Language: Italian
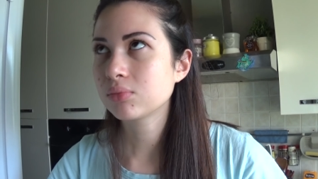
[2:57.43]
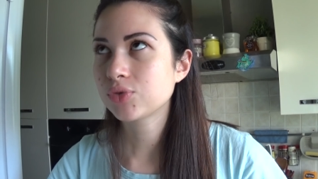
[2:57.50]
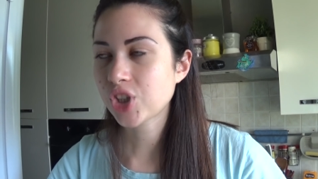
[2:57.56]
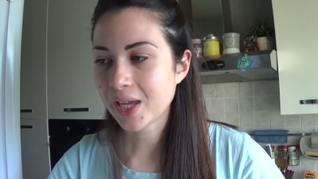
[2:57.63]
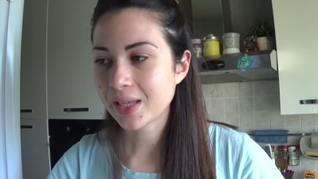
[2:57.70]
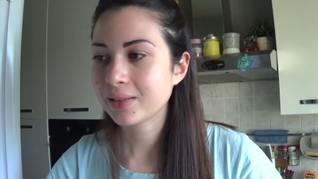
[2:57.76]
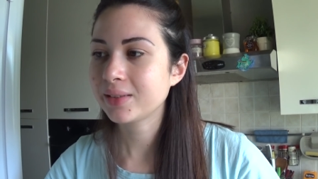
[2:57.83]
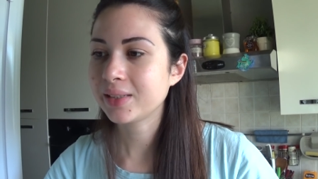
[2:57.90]

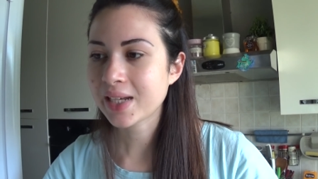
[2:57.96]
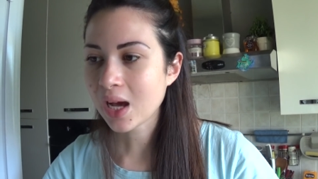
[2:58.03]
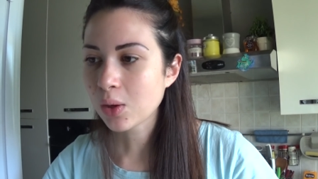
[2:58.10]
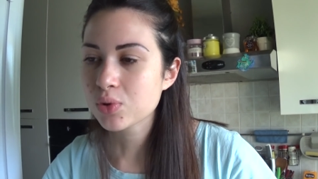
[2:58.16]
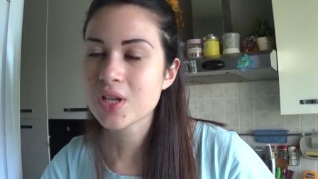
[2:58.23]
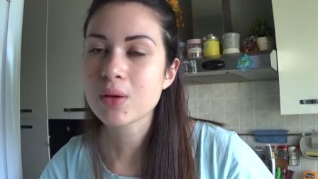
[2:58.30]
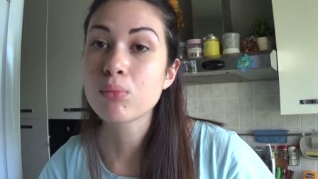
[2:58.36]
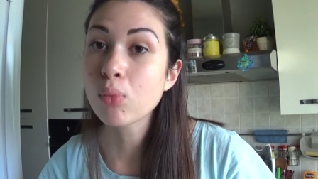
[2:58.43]
cioè di
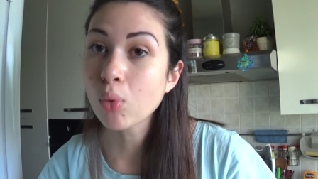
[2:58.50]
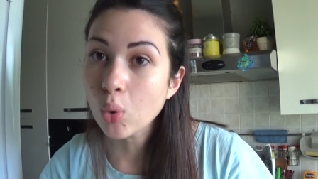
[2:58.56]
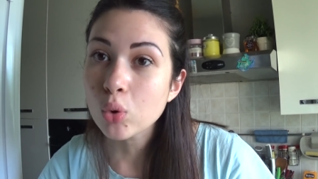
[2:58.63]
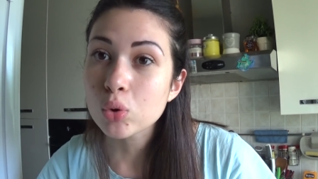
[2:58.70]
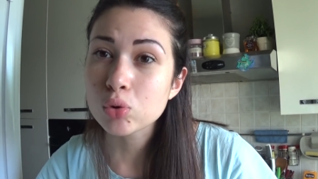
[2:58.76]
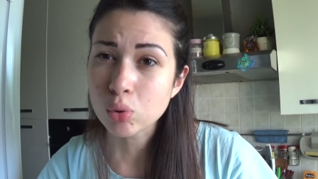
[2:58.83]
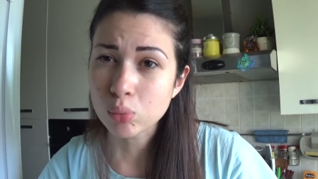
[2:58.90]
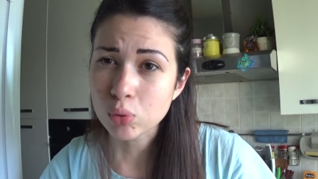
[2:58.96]
nausea
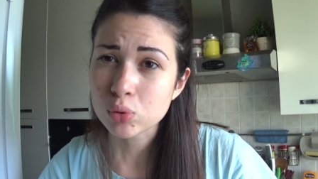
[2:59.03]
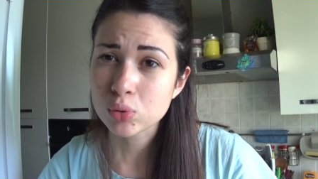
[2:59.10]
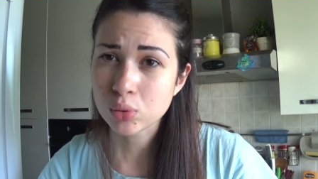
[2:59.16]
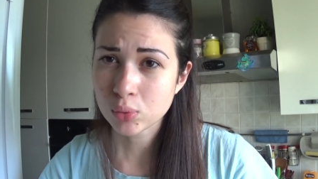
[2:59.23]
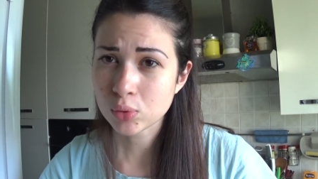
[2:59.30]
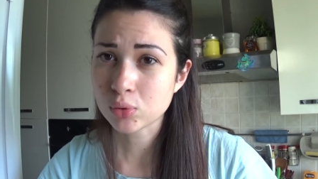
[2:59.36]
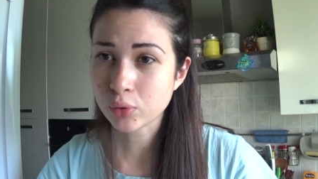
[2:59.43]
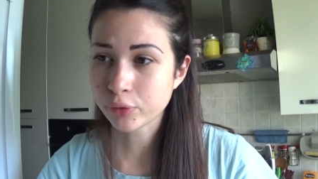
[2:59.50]
molto
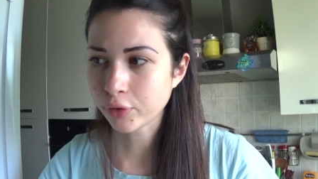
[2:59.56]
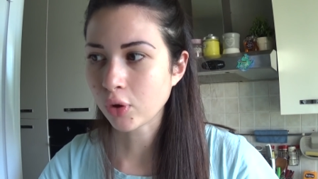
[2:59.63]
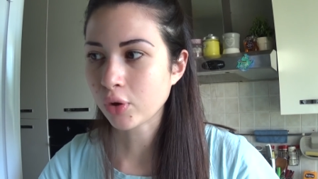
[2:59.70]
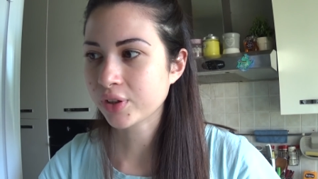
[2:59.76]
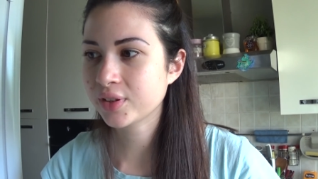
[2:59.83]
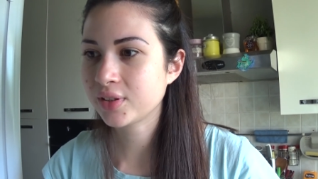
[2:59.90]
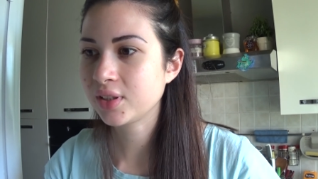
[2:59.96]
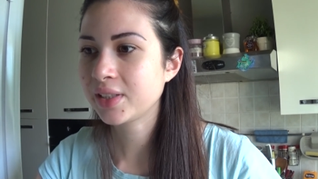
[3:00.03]
molto molto
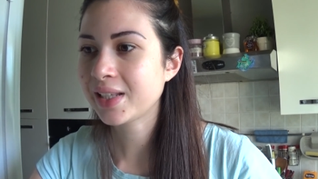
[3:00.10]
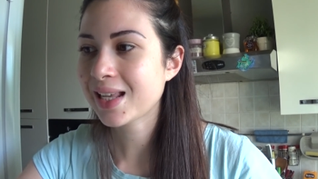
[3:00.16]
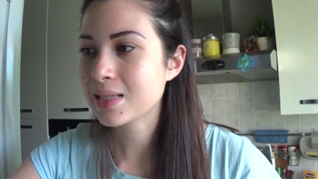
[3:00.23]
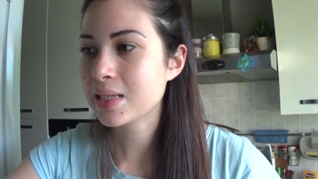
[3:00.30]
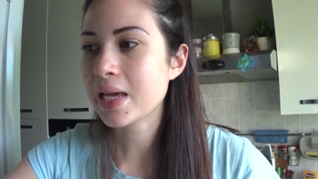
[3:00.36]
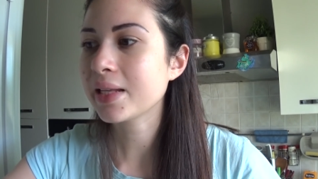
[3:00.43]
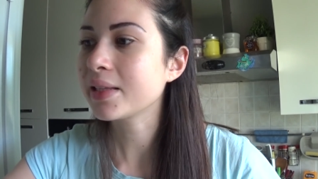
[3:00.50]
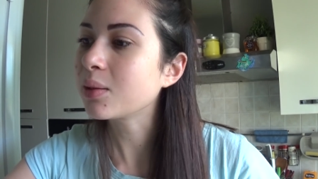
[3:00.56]
forti della
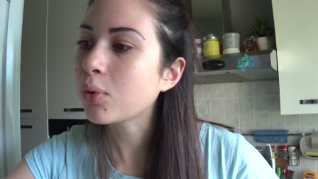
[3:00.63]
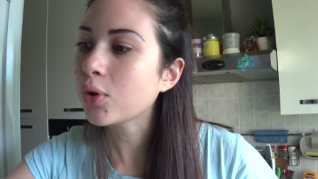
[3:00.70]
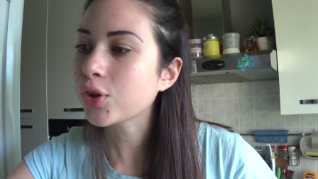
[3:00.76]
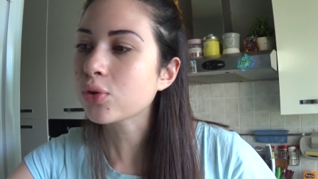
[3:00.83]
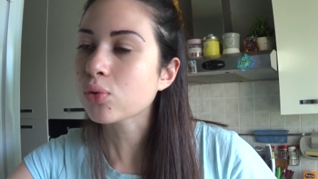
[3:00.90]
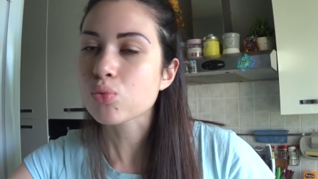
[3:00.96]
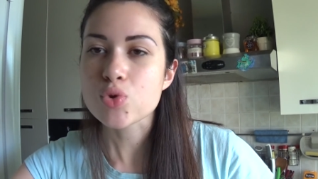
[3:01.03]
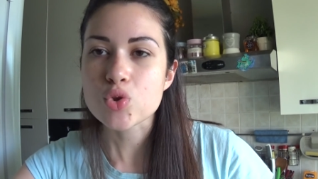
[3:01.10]
serie tipo
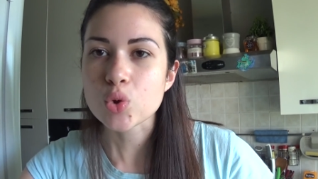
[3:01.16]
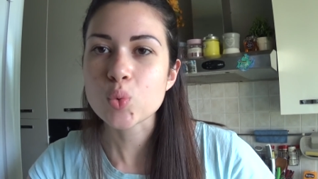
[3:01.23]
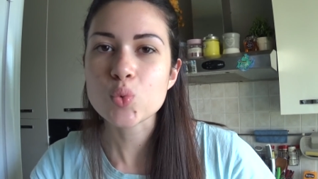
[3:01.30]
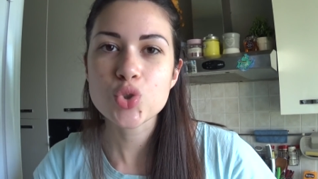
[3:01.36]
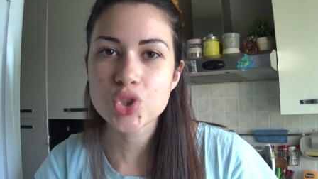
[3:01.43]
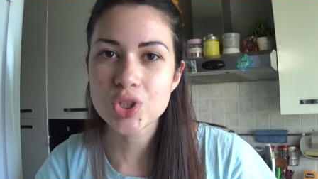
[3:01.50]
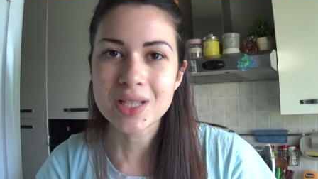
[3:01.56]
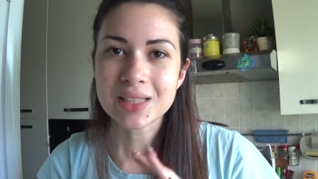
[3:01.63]
io non sono
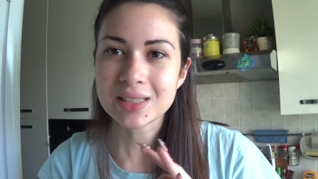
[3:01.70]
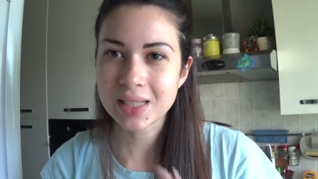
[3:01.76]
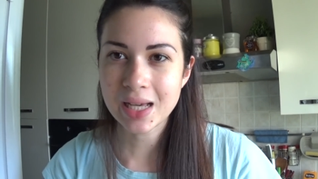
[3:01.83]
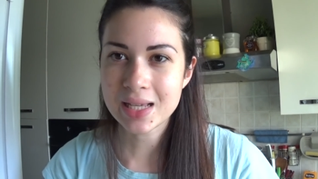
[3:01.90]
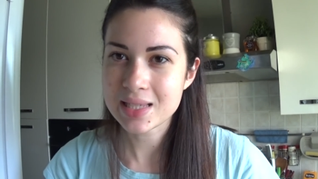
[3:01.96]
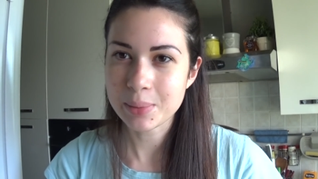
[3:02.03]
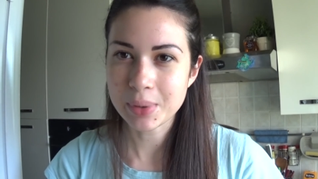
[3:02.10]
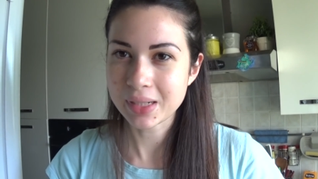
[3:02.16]
uscita di
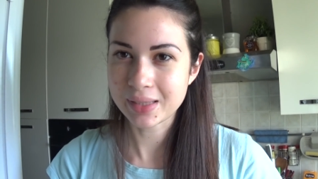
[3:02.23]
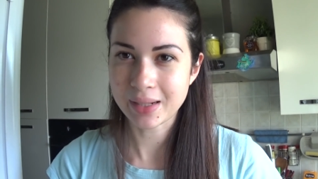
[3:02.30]
casa per